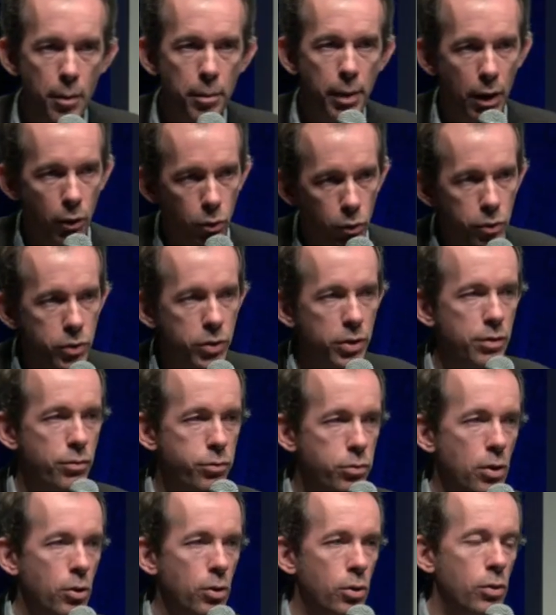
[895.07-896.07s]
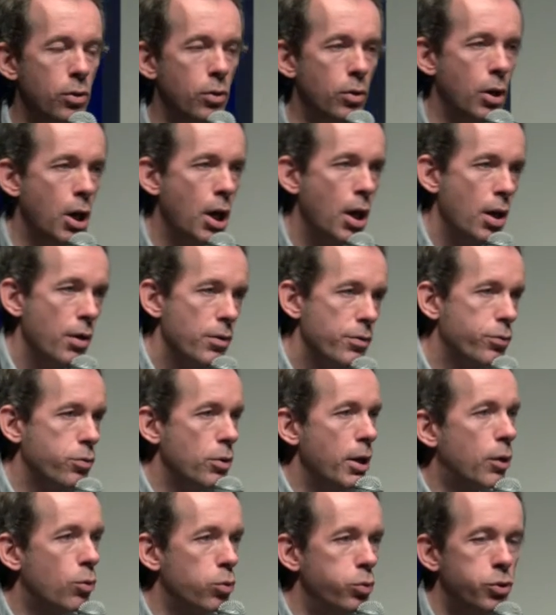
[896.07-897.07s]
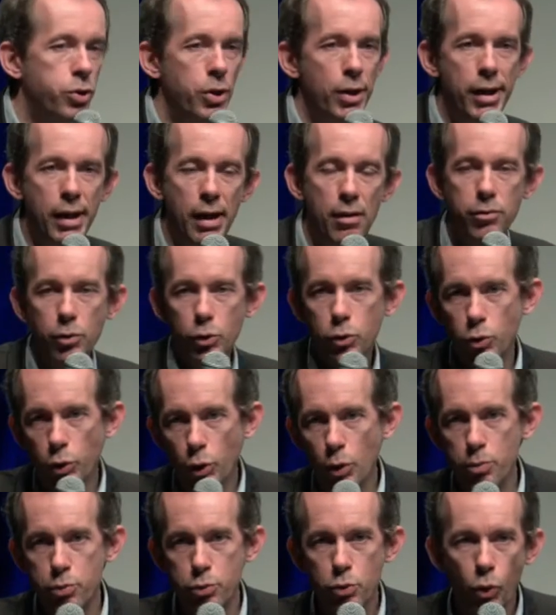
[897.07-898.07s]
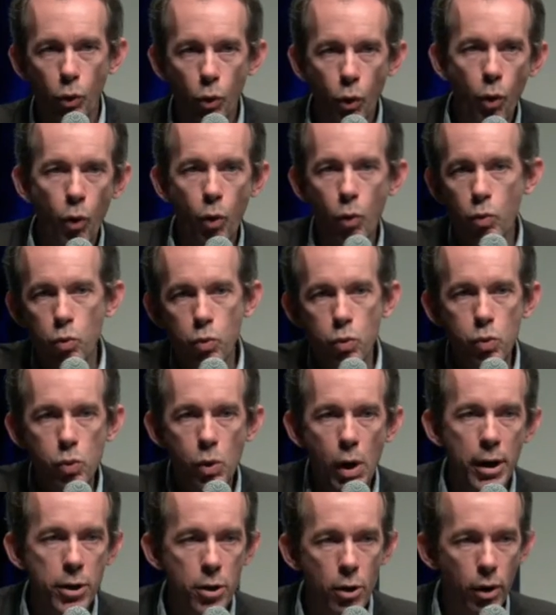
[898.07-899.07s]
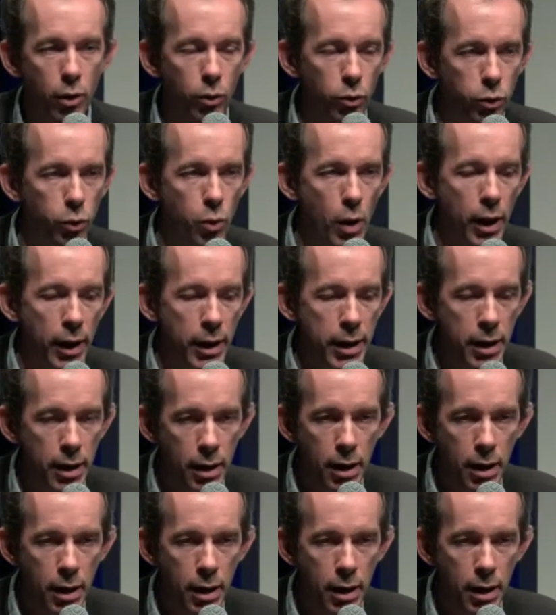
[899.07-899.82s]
Par contre, si vous l'écoutez à votre bureau ou ailleurs en soirée,